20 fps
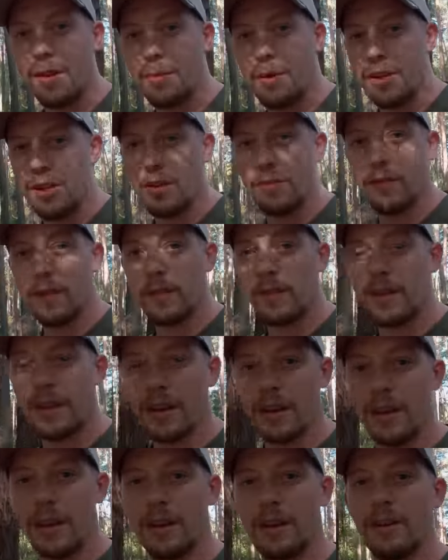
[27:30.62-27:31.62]
Zapraszam Was
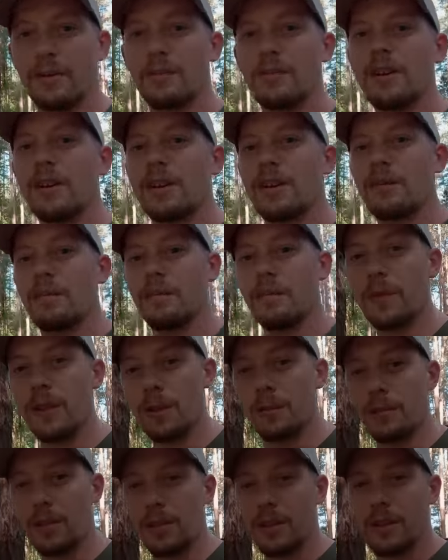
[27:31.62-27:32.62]
na kanał
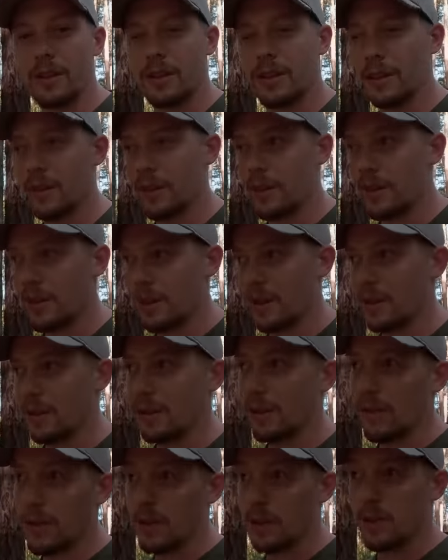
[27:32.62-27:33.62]
Millworld, gdzie
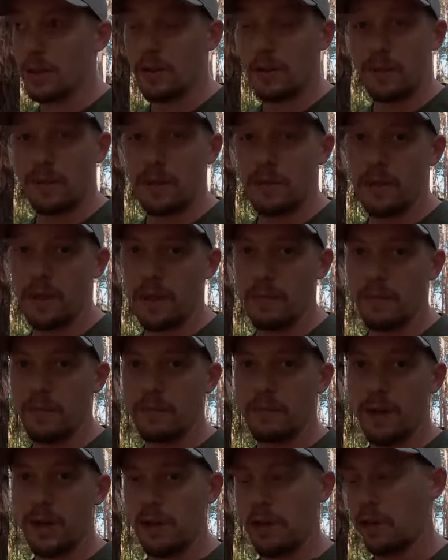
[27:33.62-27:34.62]
towarzyszący
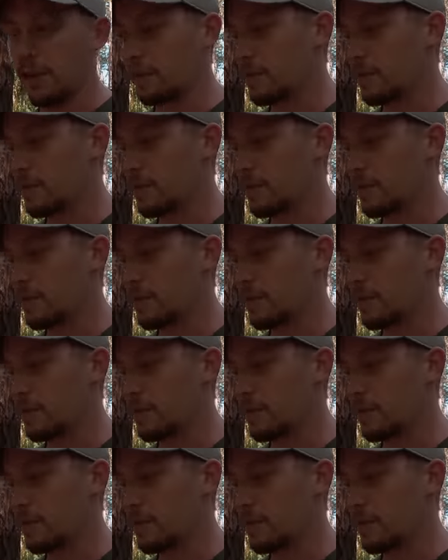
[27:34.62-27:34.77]
film będzie o